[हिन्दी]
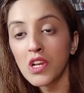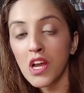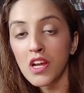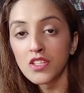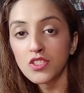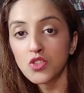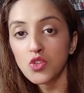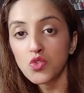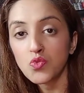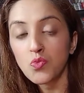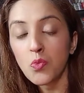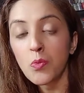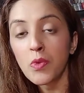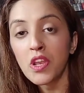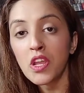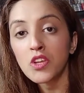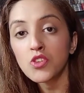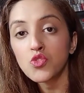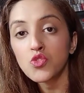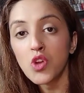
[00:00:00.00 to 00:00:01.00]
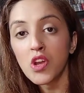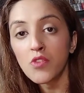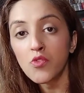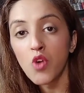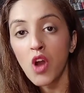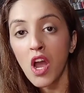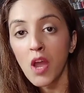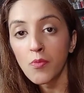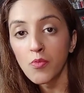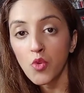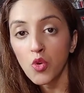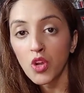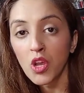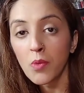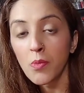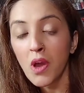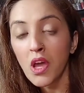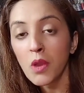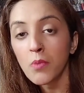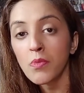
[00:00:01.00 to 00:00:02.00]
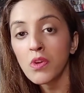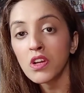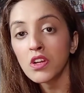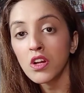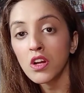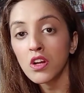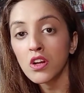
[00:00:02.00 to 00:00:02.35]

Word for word: क्लास थी उसमें मैंने जो है वो आईब्रो के बारे में